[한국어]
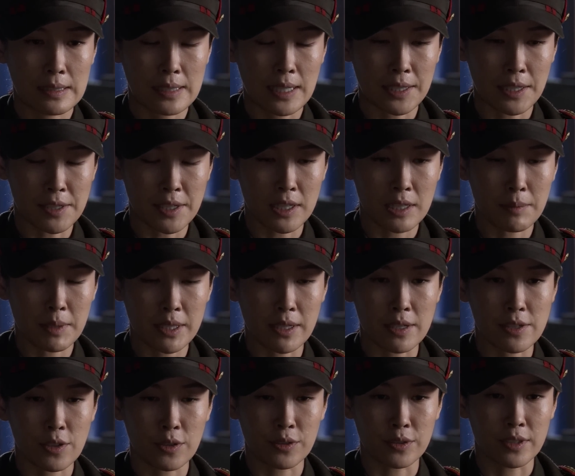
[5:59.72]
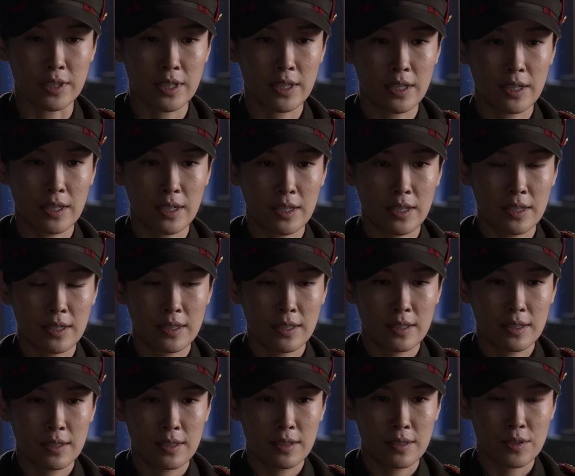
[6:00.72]
사단장님에 대해선
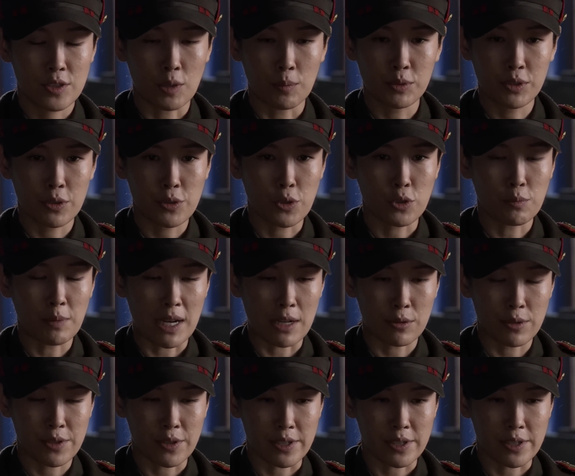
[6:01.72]
전부터 조금 알고